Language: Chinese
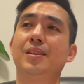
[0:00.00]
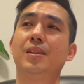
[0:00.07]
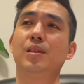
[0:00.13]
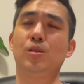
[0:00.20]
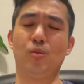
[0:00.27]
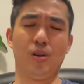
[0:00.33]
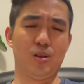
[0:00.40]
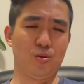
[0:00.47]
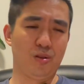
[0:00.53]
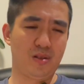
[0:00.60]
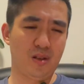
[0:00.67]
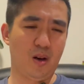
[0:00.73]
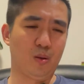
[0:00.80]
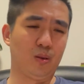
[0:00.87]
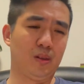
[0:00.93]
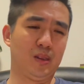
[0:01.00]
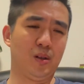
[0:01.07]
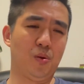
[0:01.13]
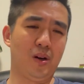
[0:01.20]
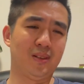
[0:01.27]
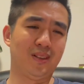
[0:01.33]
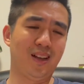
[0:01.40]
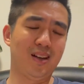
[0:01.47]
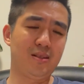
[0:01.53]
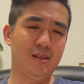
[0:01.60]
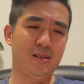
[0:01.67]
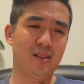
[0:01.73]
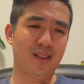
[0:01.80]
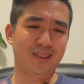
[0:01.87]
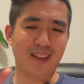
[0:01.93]
所以说小德的话呢，他现
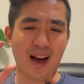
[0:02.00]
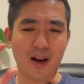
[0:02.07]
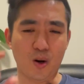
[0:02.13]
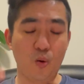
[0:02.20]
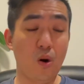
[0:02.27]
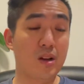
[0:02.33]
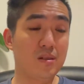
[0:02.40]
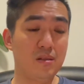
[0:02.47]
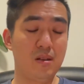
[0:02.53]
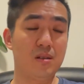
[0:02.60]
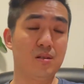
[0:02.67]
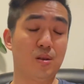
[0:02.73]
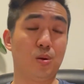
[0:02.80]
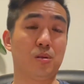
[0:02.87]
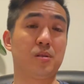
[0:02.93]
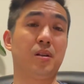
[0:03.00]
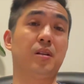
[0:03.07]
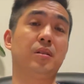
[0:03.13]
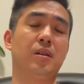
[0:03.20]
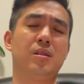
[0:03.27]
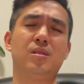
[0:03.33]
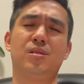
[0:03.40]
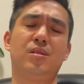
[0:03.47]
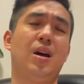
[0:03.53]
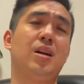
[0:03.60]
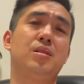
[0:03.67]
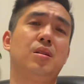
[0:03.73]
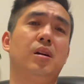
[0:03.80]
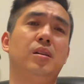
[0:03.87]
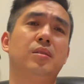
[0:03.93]
在打关键球的这个能力是太
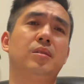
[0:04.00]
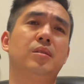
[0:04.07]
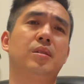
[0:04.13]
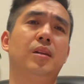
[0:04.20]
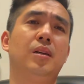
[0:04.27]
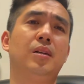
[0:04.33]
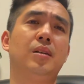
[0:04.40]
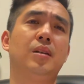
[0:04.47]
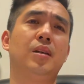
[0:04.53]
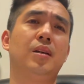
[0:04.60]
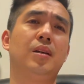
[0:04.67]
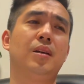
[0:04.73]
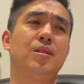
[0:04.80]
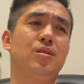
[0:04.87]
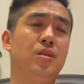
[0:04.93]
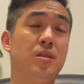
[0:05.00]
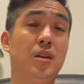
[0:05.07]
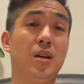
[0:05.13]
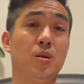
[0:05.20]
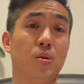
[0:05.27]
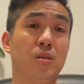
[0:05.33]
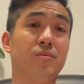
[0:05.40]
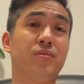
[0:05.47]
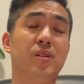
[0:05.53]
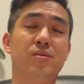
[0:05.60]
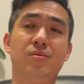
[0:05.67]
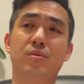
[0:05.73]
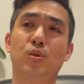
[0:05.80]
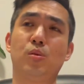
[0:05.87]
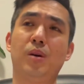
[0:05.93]
强啊，经验又很丰
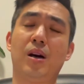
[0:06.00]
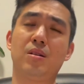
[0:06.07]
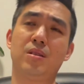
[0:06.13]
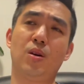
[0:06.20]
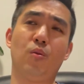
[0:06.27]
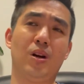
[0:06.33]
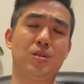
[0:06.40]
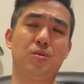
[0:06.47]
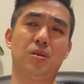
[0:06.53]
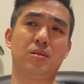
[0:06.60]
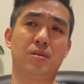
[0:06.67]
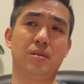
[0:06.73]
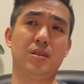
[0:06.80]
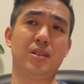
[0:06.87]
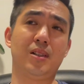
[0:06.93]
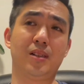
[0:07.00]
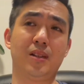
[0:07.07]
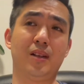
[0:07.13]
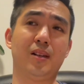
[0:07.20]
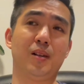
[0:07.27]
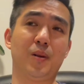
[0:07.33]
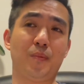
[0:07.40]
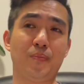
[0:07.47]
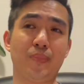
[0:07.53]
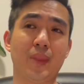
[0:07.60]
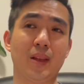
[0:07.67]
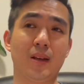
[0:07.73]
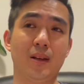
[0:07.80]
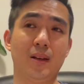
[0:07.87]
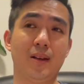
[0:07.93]
富，对吧？而且完全是一个这个
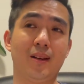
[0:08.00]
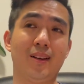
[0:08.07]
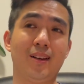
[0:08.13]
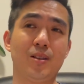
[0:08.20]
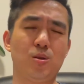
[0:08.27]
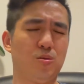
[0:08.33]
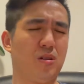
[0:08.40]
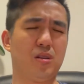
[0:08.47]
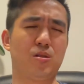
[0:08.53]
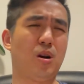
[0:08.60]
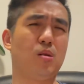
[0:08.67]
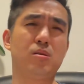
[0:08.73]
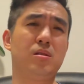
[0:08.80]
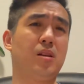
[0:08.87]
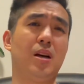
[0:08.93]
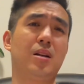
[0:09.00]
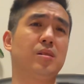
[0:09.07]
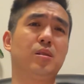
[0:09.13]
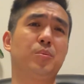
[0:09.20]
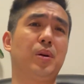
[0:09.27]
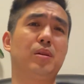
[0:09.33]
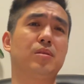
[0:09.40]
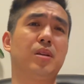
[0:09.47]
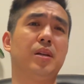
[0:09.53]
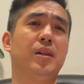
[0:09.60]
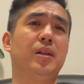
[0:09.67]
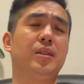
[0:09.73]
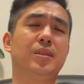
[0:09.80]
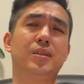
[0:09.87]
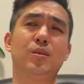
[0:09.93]
就是一个超级赛亚人的表现
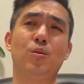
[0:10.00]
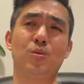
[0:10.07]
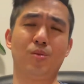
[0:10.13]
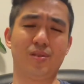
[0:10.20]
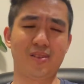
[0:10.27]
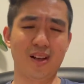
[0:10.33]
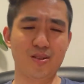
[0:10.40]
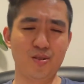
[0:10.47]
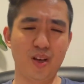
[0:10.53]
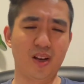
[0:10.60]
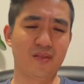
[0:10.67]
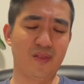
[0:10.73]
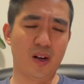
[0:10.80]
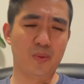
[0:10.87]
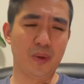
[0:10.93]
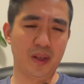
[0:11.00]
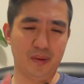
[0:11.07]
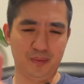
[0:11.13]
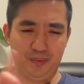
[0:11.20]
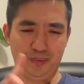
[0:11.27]
啊。我觉得在这个方面。